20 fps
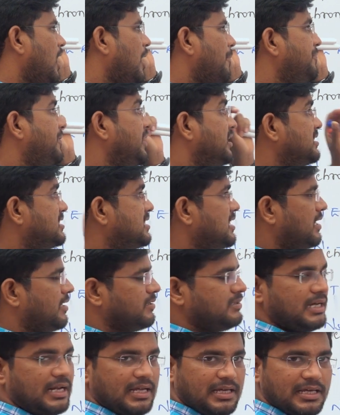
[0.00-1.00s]
అప్డేట్
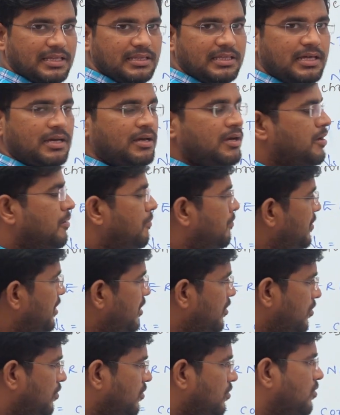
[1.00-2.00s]
చేయడం జరిగింది
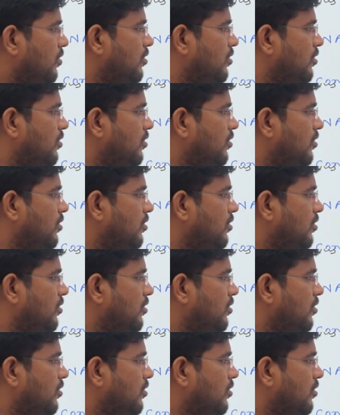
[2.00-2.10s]
మీరు